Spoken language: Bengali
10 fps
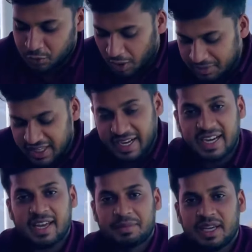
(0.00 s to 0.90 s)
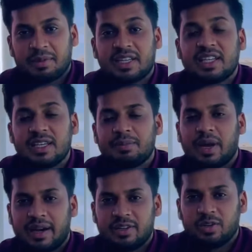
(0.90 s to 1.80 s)
তো আমি দেখাই আমি আমার কি
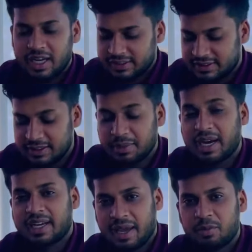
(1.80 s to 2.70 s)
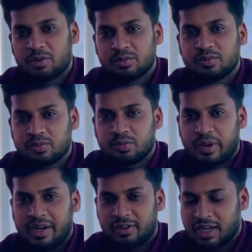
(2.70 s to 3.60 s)
প্রাণীগুলো আনছি বা কেমন
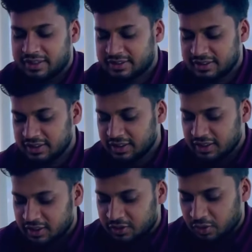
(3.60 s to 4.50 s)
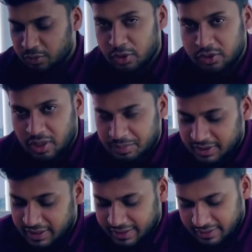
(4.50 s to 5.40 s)
প্রাণীগুলো আনছি তো মূলত
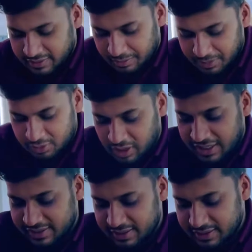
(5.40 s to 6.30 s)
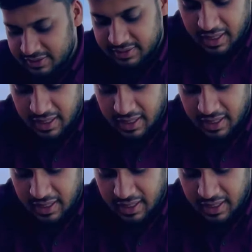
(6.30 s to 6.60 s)
আপনারা দেখেন আপনারা একটু কাছে আসেন